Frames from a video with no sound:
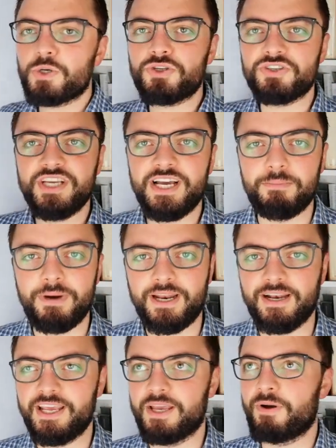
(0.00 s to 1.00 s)
cosa sia
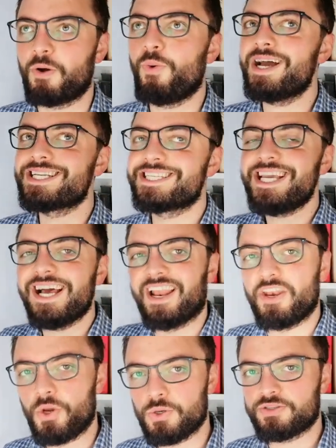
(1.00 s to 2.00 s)
amare lingua? Qual è
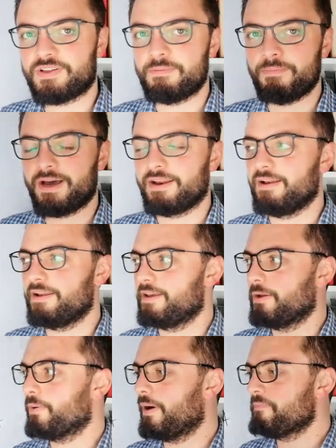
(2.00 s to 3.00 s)
la nostra amare
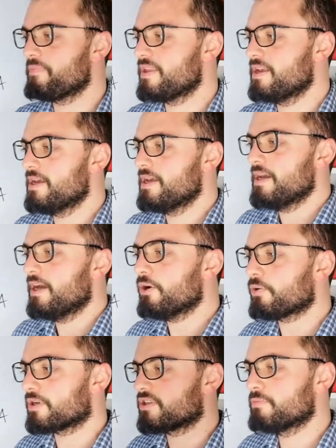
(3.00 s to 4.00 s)
lingua? E
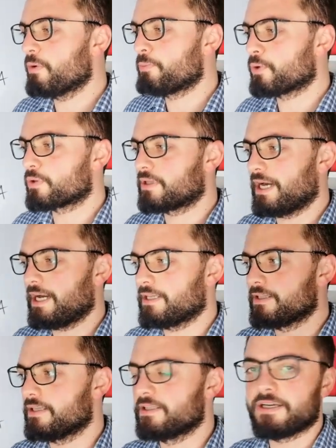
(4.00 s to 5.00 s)
ora siamo
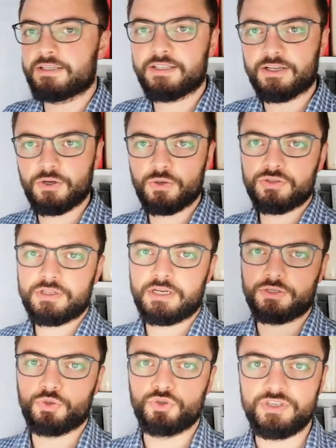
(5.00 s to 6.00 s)
portati da questa
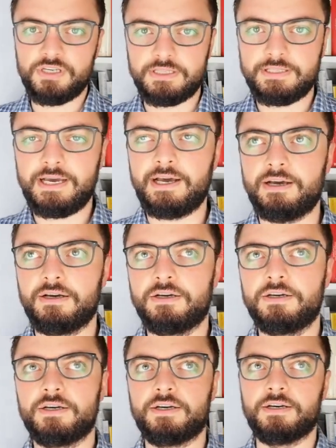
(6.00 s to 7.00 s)
nostra società
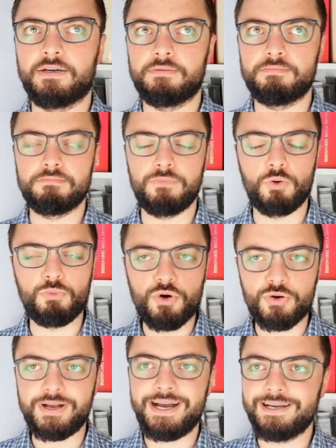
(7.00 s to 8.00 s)
eh,
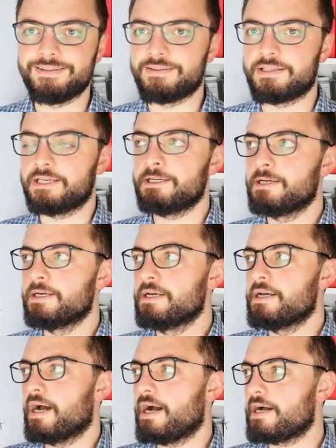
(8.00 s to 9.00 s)
omologante
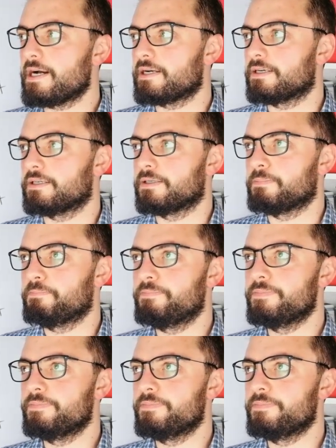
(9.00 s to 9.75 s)
a eh,